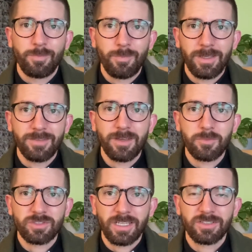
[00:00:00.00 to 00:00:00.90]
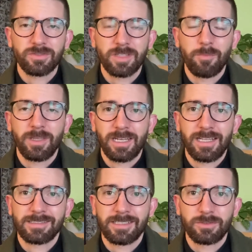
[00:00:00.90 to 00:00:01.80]
Y vemos eso también en
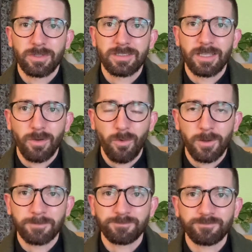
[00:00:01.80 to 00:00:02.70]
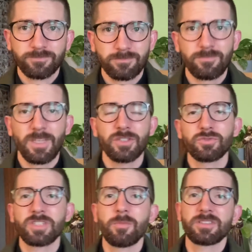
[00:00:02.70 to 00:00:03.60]
las lecturas de hoy.
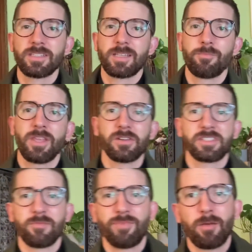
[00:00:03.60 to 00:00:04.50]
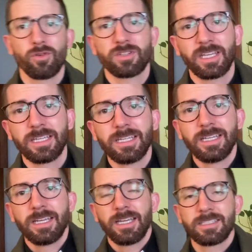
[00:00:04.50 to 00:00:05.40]
Escuchamos de San Pedro y San Pablo que
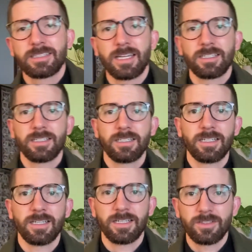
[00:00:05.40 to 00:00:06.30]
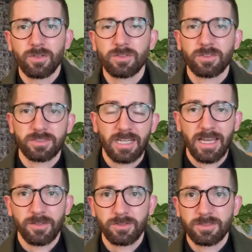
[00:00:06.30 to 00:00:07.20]
están en otros
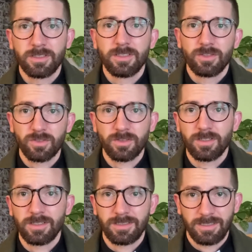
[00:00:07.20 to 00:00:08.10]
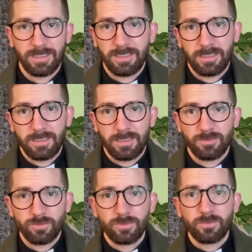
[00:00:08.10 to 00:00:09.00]
lados de
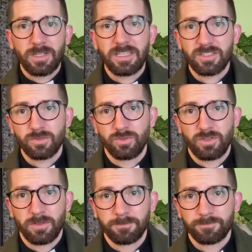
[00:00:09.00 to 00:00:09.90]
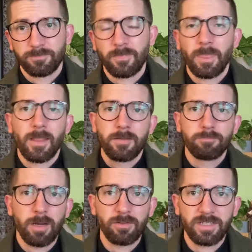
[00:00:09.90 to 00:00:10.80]
una discusión.
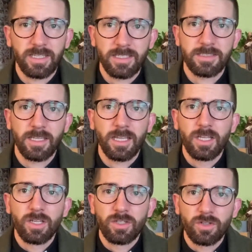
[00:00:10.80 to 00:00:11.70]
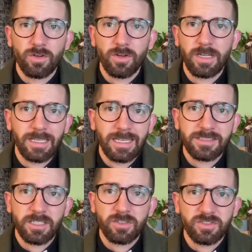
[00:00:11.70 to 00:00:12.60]
Pablo que dice, no, la
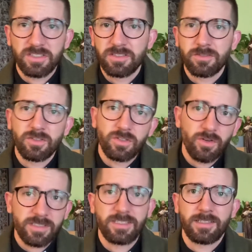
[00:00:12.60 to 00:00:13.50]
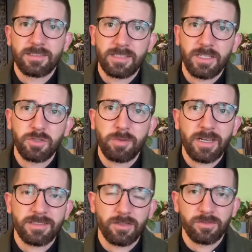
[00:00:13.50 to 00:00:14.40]
circuncisión no es necesario
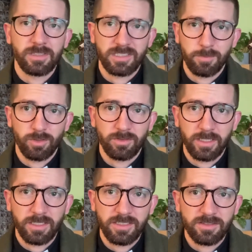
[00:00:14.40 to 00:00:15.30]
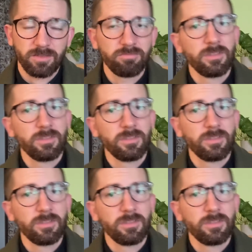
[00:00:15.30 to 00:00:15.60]
para ser un discípulo de Cristo.